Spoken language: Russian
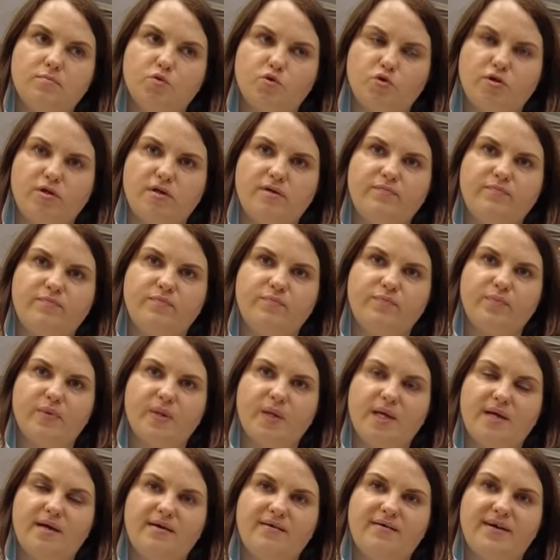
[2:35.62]
Ну да.
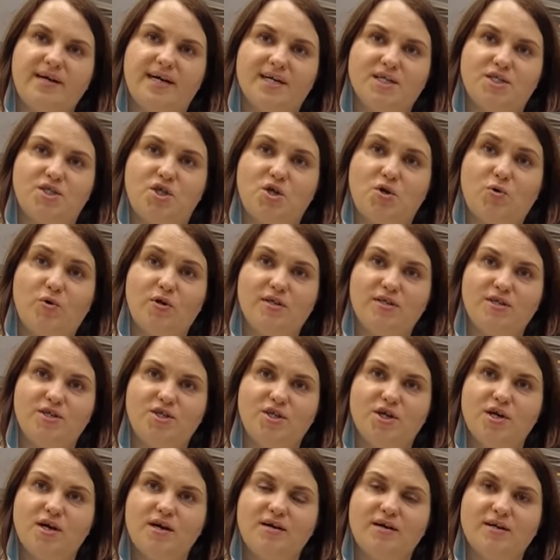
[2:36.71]
И потушило кастрюля ваш нач... газ.
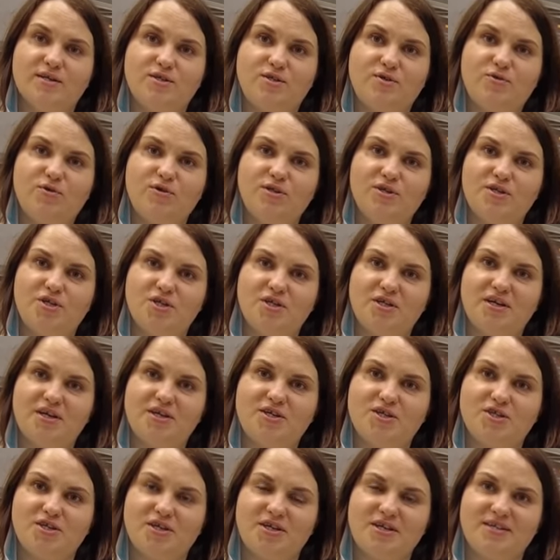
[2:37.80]
Кастрюля
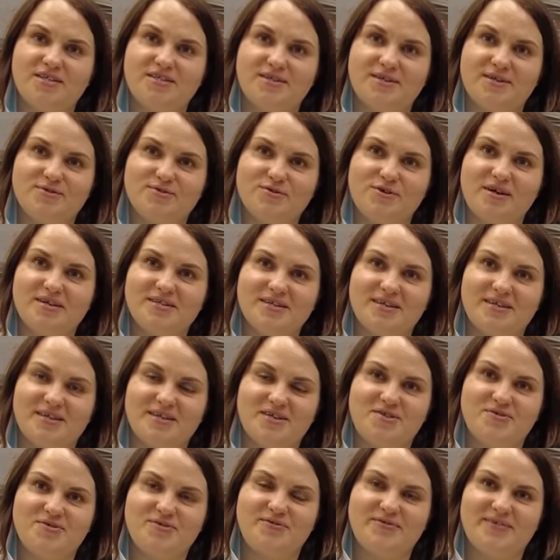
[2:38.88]
начинает жарить сразу, как
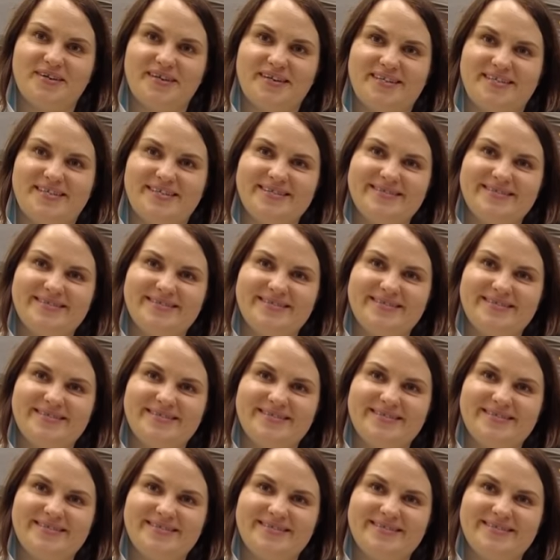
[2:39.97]
заканчивает варить.